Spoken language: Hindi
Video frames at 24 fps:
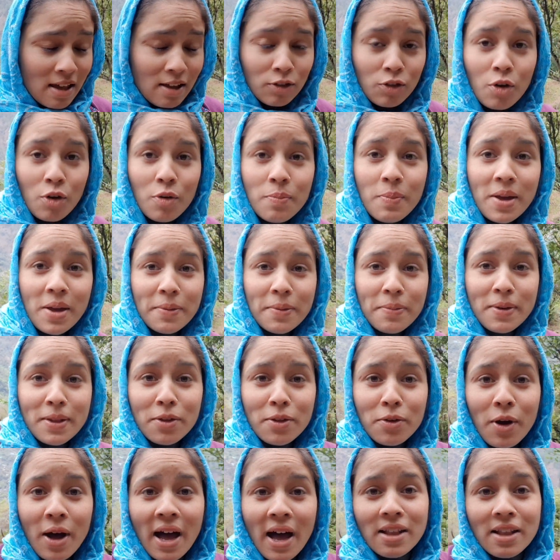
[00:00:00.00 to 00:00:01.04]
तो मेरे पे
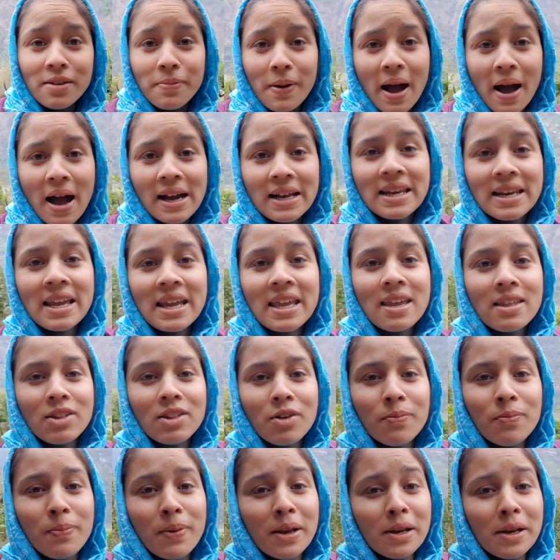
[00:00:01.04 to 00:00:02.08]
तो आज भागने की तो
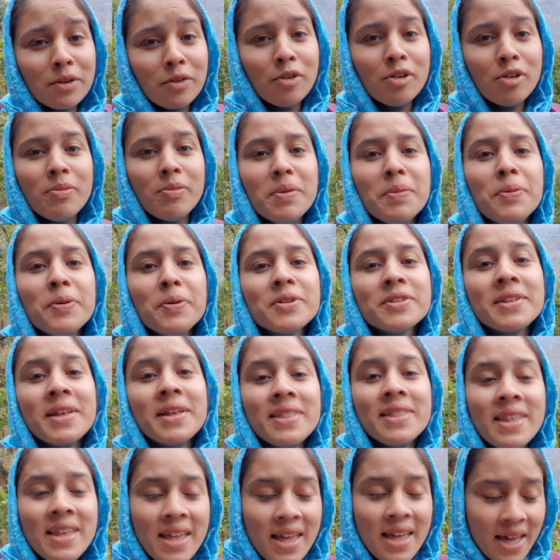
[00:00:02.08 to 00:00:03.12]
बिल्कुल भी
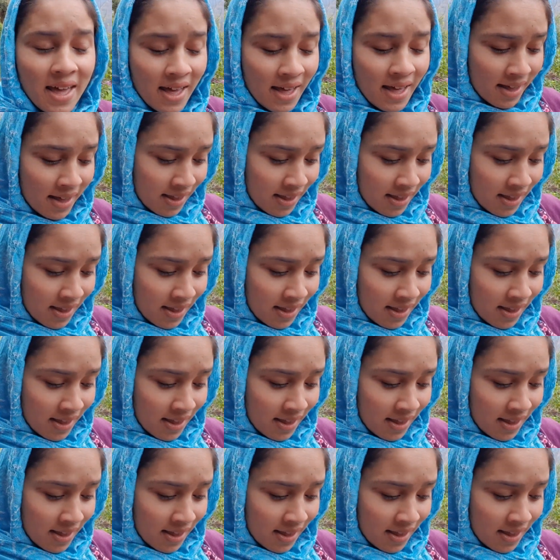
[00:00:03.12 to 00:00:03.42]
फुर्सत नहीं है